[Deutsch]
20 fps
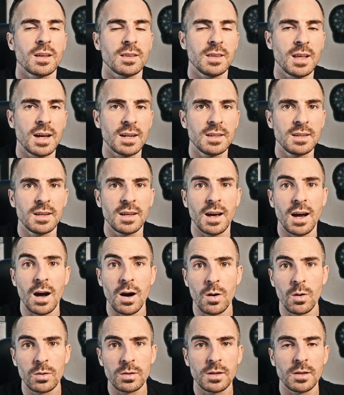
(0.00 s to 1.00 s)
dann
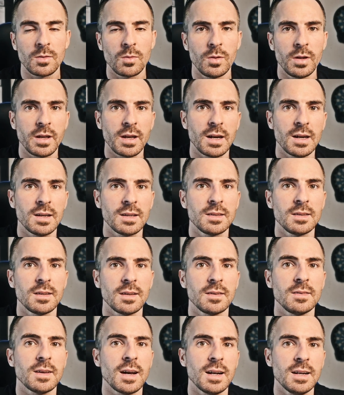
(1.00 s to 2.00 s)
auch natürlich an
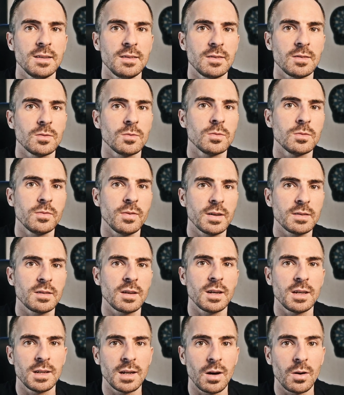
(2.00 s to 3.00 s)
Salz und
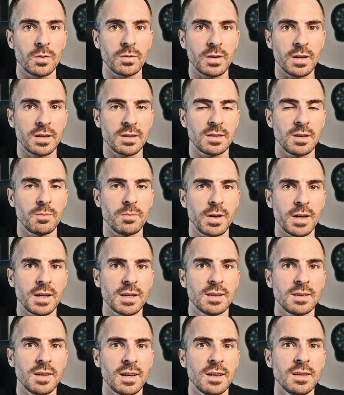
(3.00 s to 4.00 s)
Wasser in ausreichenden
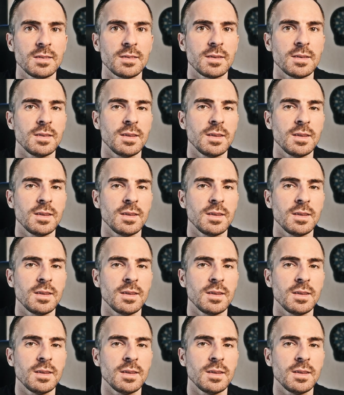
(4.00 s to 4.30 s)
Mengen denkt,